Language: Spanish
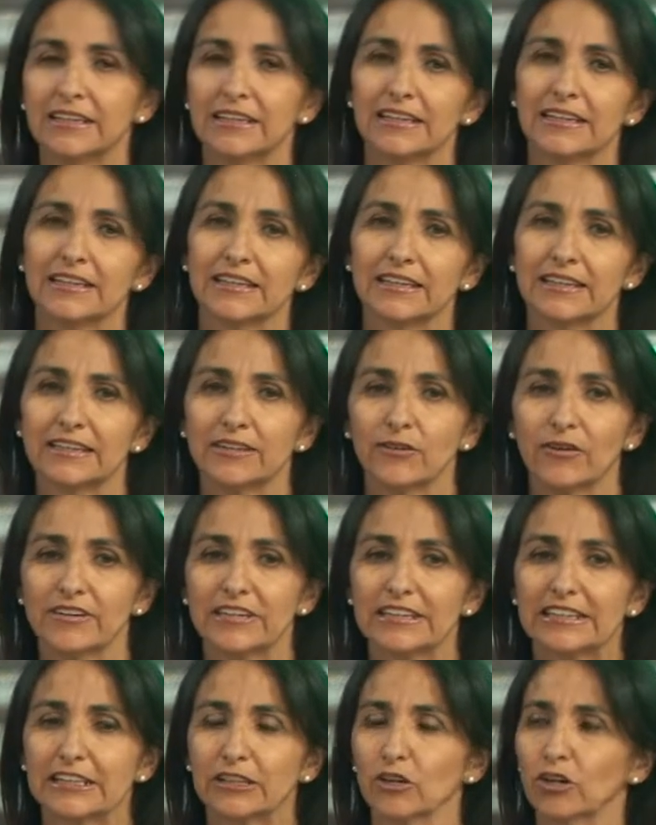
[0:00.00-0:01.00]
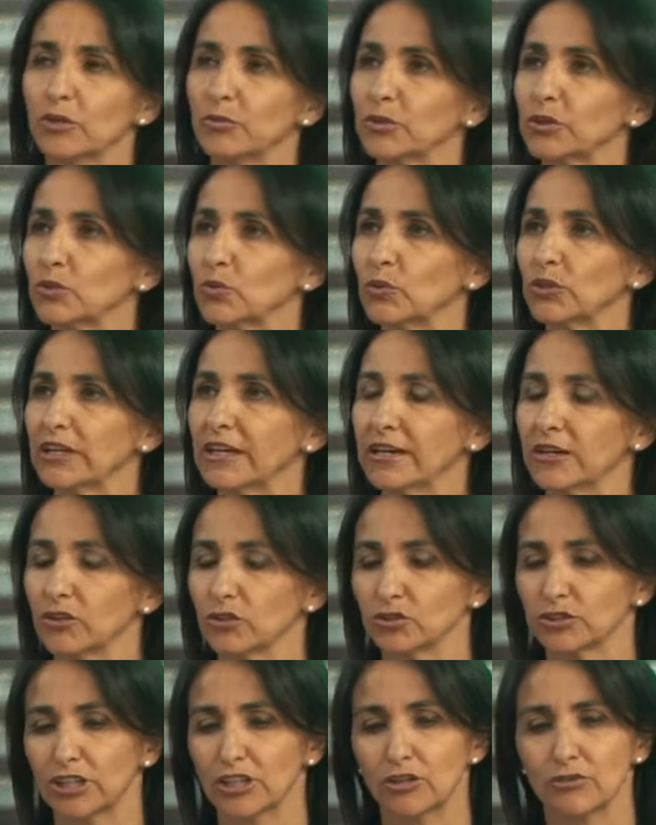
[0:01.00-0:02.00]
Eh, no había tenido la oportunidad de
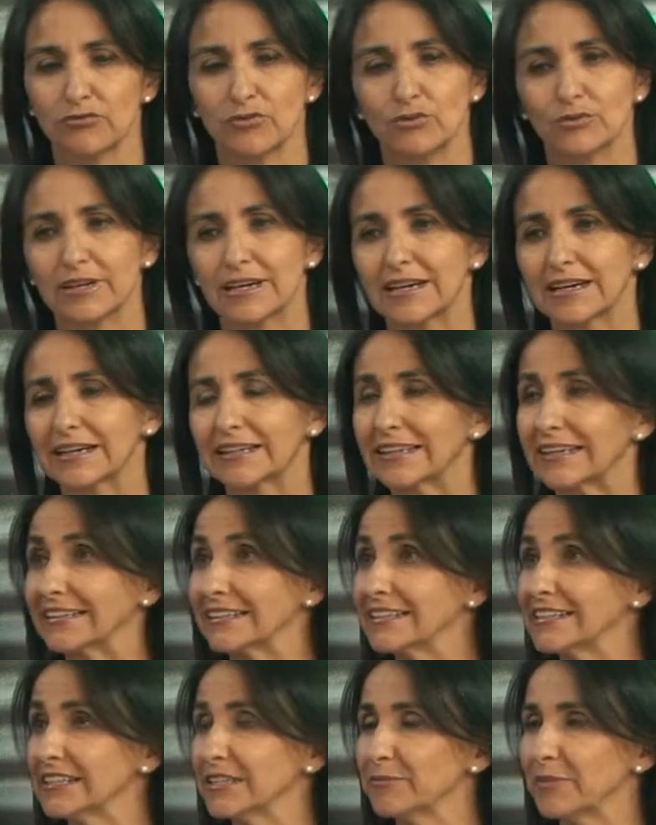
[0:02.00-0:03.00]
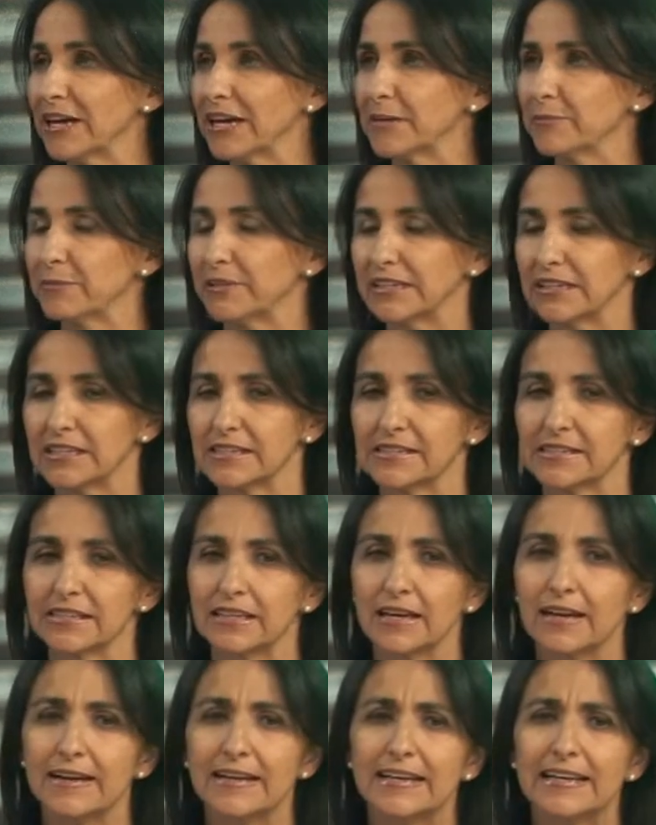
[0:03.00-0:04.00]
conocerlo, fue una gratísima
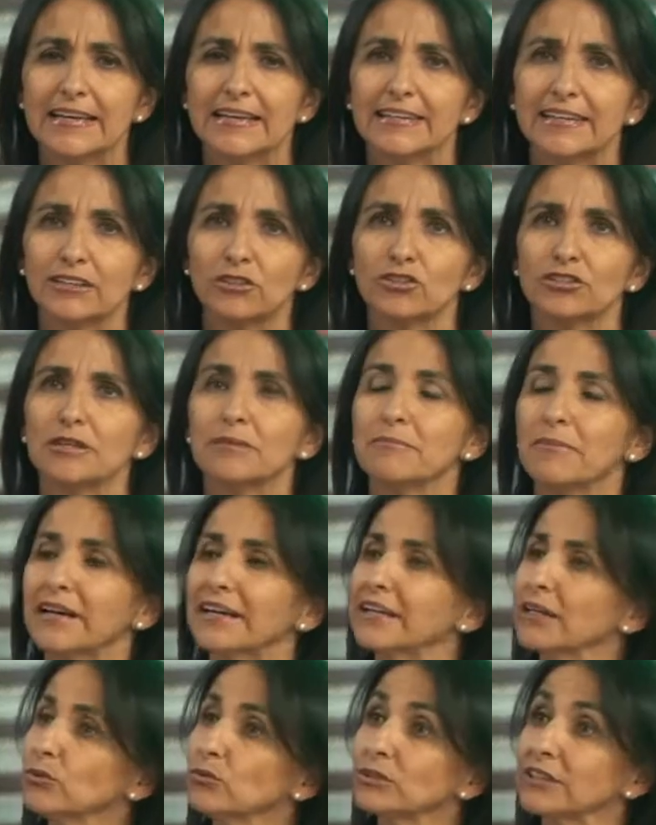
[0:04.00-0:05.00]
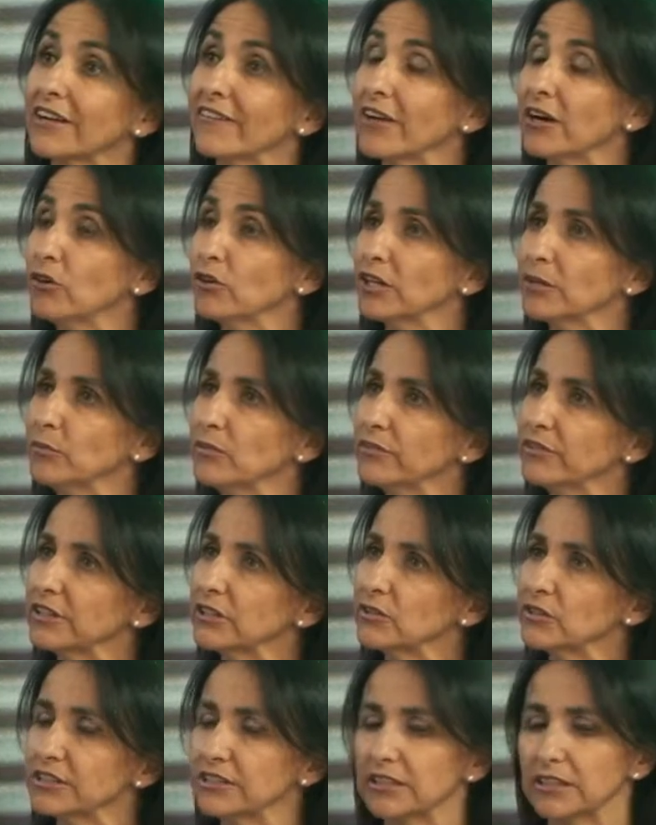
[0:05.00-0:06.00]
experiencia y esto se enmarca en un trabajo que hemos
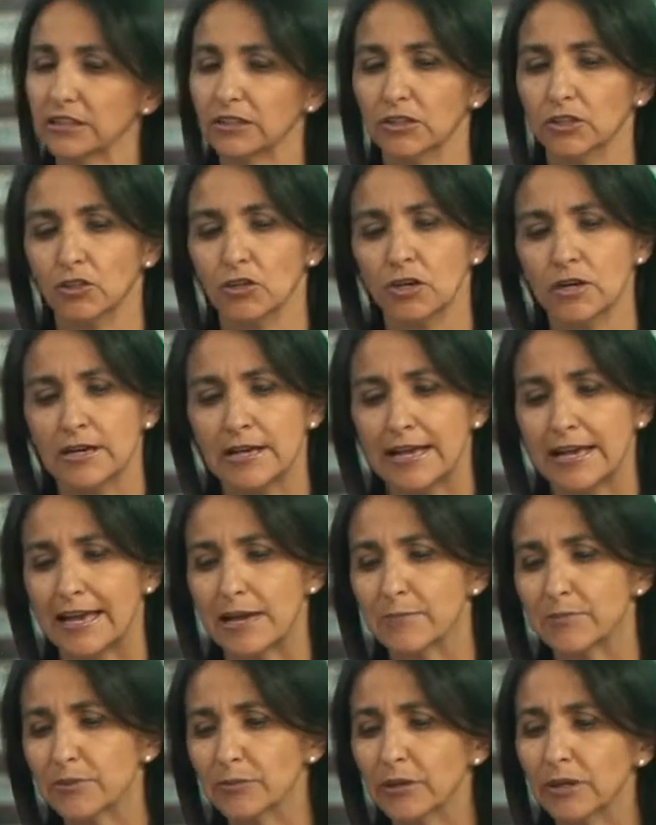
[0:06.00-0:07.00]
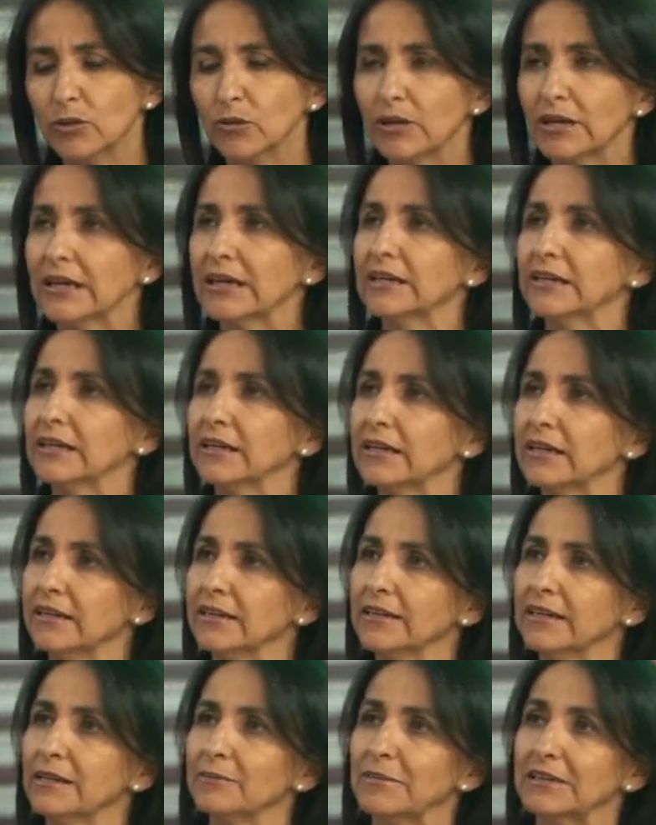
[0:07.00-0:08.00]
venido haciendo, en primer lugar,
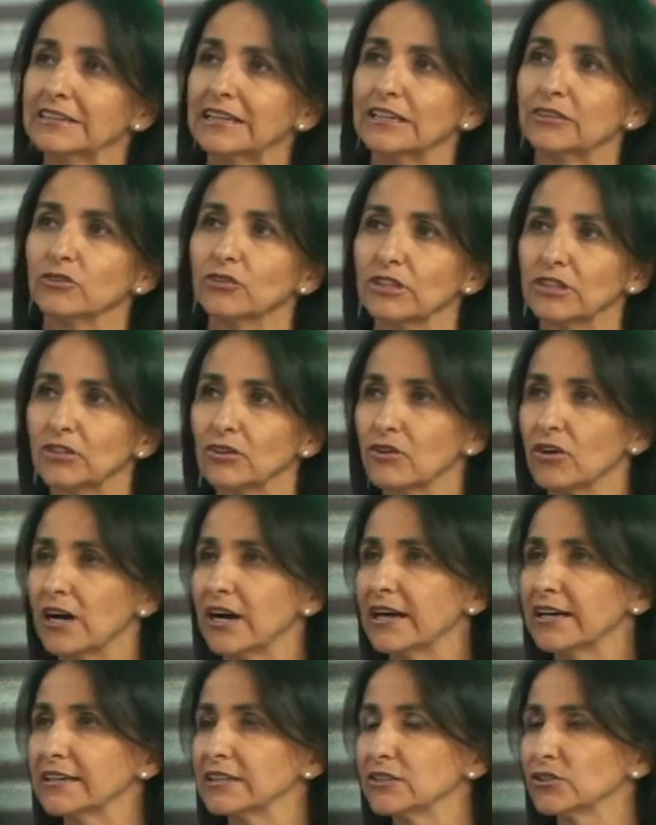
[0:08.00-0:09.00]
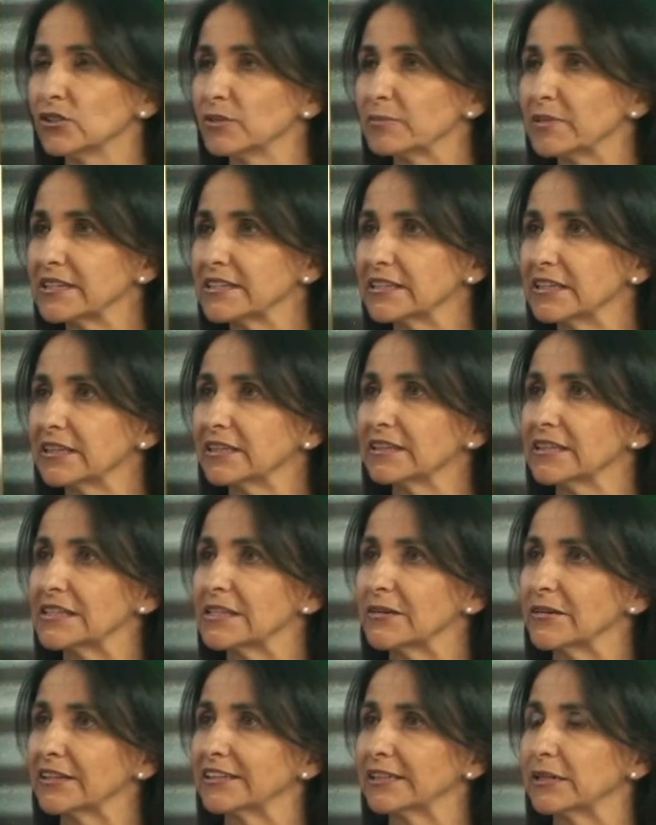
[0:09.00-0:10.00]
en el mandato que nos ha hecho el
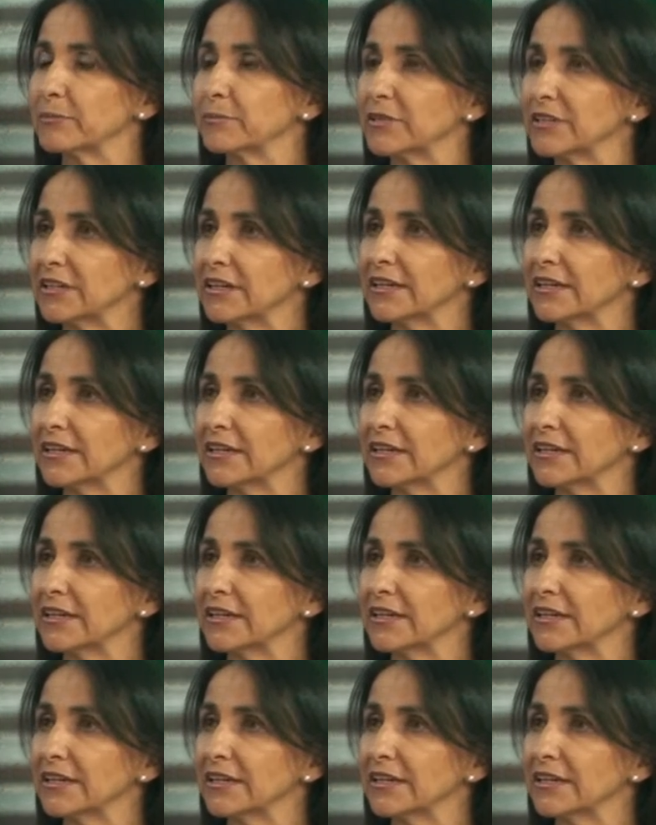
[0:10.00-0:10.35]
presidente Sebastián